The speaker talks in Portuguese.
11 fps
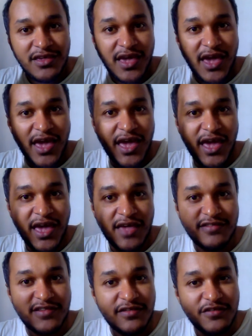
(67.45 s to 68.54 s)
é,
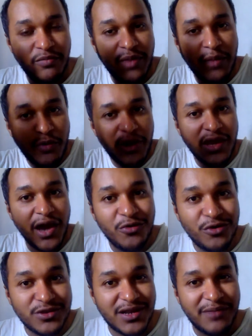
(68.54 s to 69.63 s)
se sobrepõe à
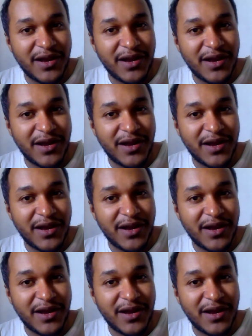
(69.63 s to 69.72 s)
outra para